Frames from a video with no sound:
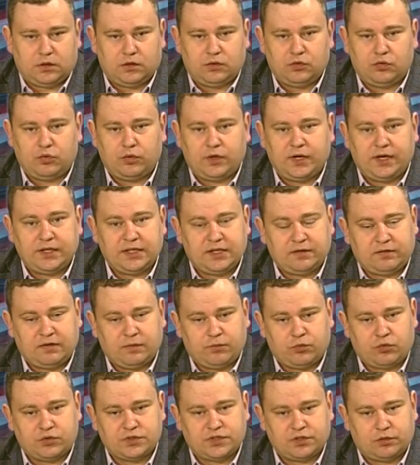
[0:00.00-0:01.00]
Ну, это
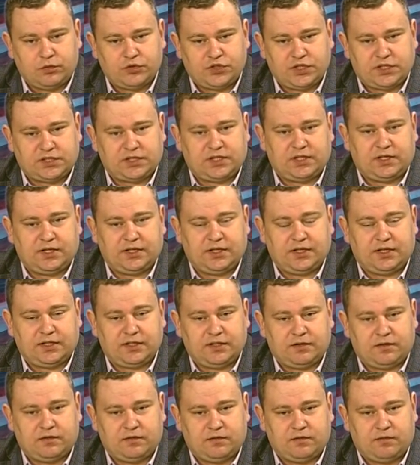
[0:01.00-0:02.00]
вопрос заключается, э,
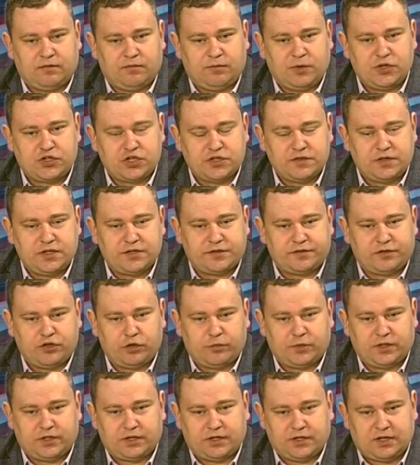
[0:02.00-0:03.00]
это в большинстве
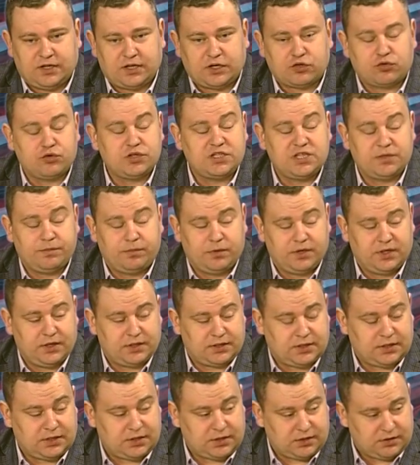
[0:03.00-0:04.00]
своем это хорошо, если бы
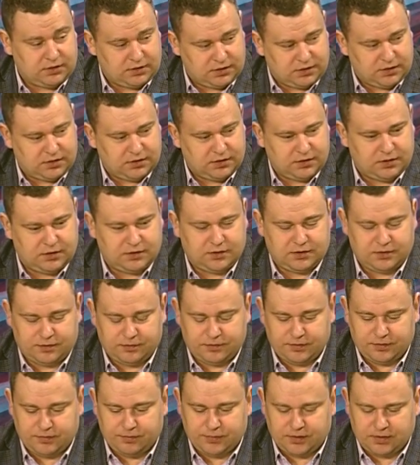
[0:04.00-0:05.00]
это...
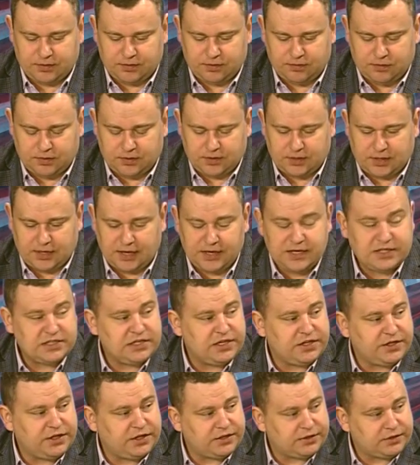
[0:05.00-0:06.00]
Прописано. А
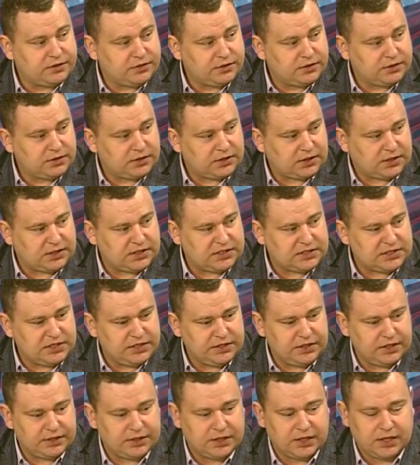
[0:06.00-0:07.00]
если нет? А если
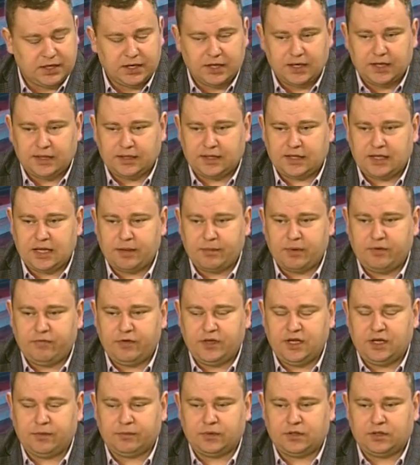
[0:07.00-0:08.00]
нет? Тогда мы
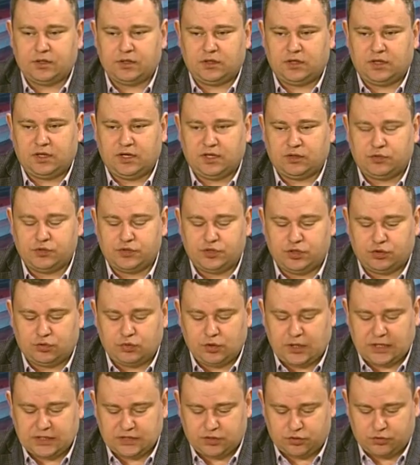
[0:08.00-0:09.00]
видим э, эту
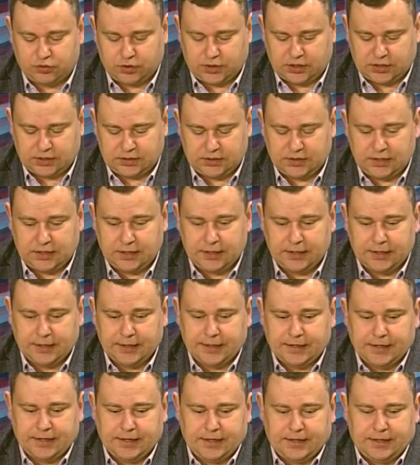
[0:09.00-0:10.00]
ситуацию, когда,
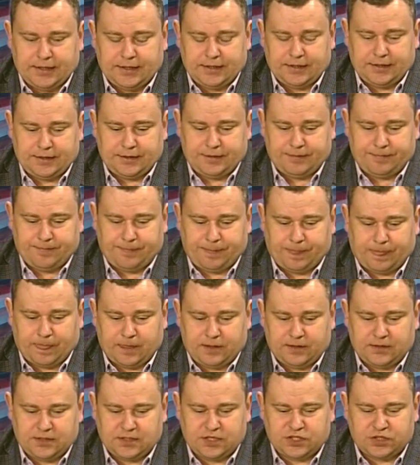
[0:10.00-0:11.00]
э,
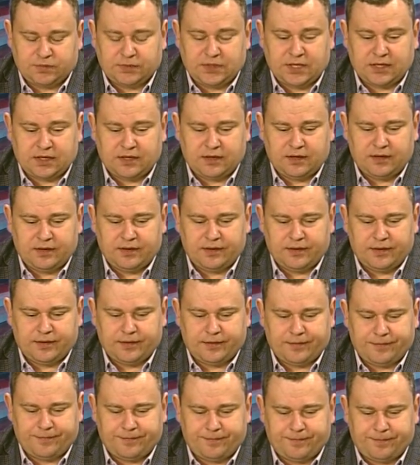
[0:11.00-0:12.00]
скажем так,
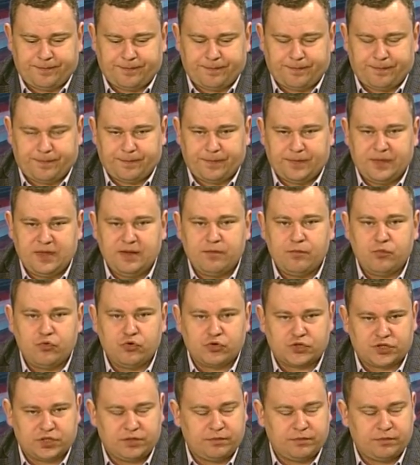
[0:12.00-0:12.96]
не может